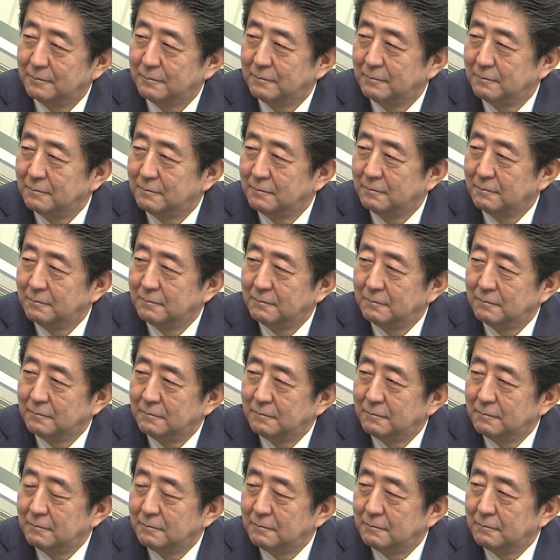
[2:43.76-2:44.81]
あのちょっと今
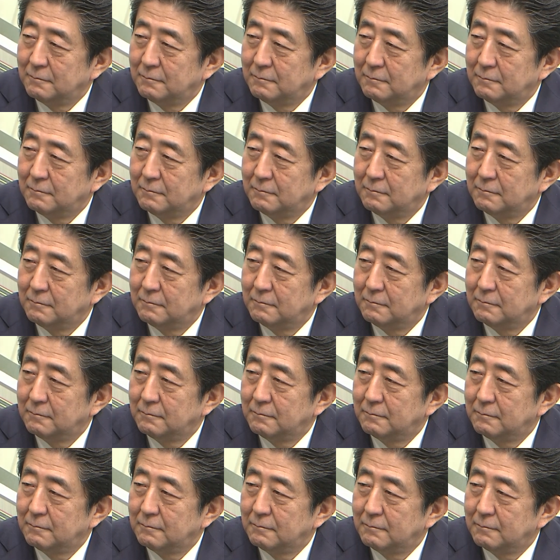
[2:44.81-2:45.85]
名前上がって石破さん
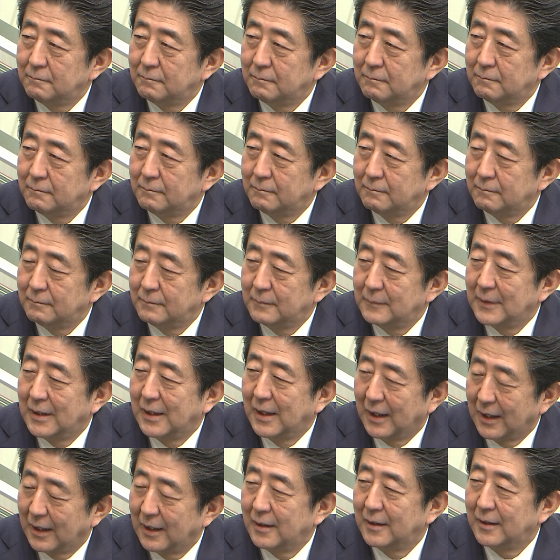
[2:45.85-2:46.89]
という方がもう一人いらっしゃる
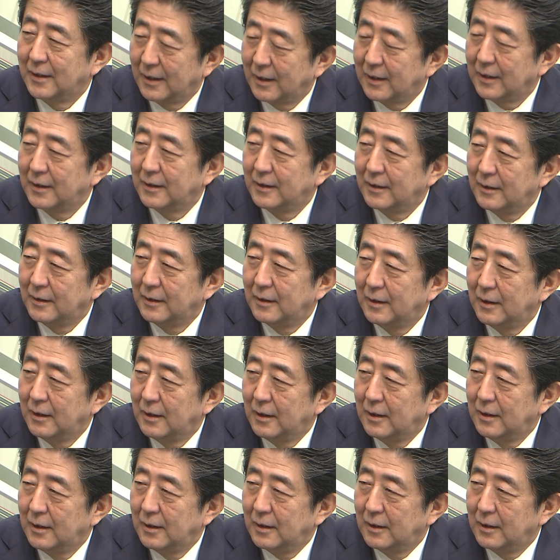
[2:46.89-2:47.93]
はいはい
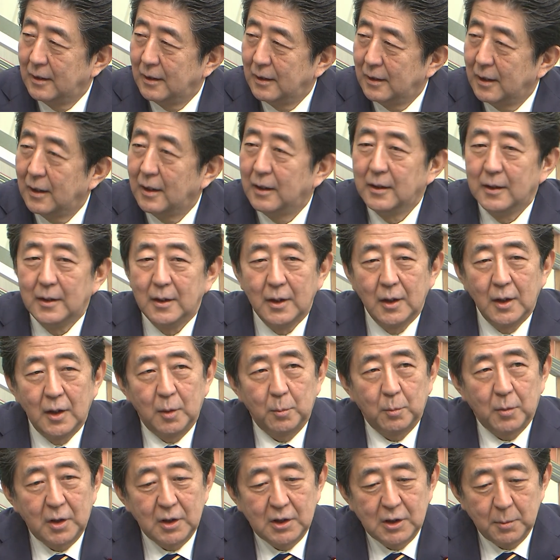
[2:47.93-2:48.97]
えー
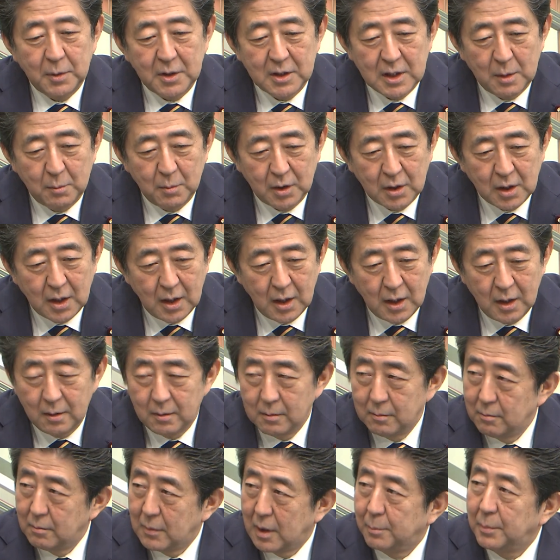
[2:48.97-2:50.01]
まあ、石破さんも大
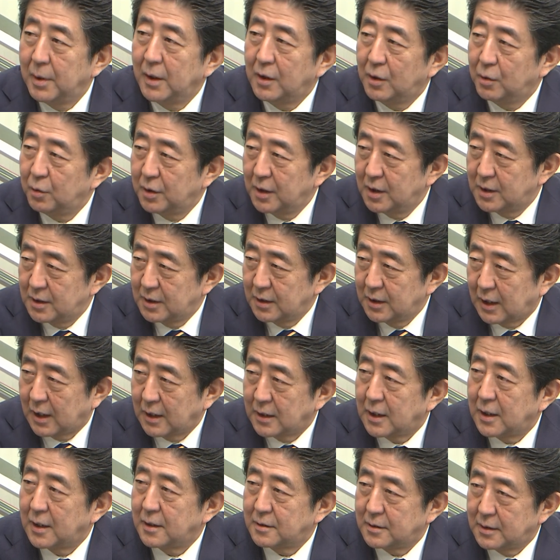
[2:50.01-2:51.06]
変、まあ、勉強熱心な
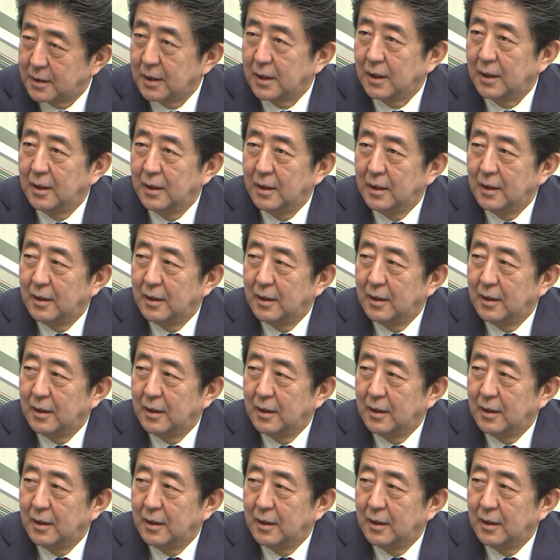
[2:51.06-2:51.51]
方ですし、